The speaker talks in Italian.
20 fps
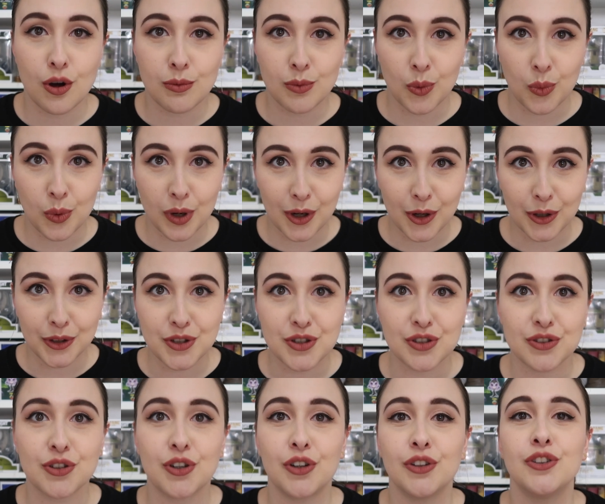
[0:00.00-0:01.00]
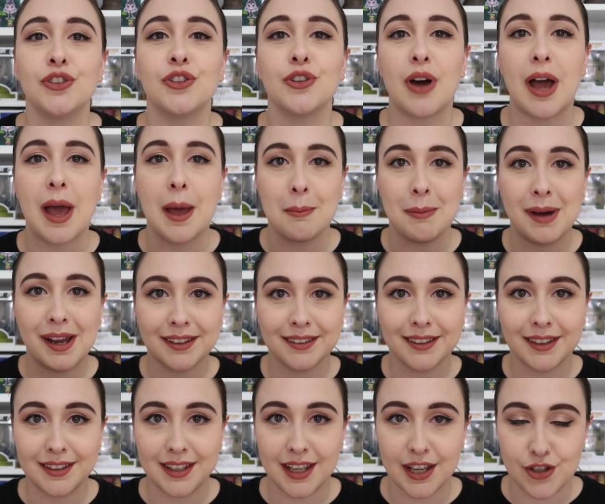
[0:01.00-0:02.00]
comunque il codice sconto è
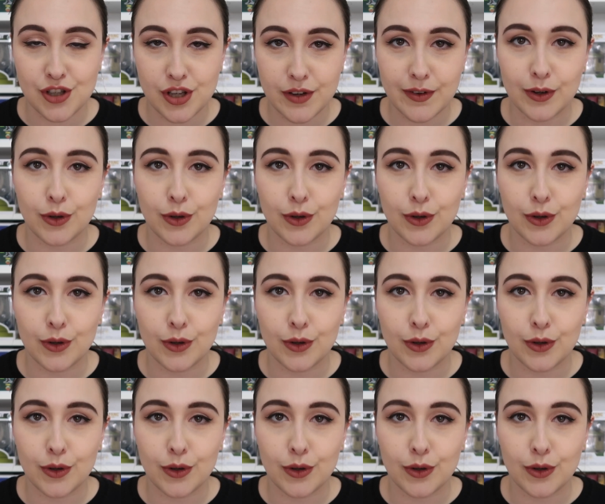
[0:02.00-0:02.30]
Marta10,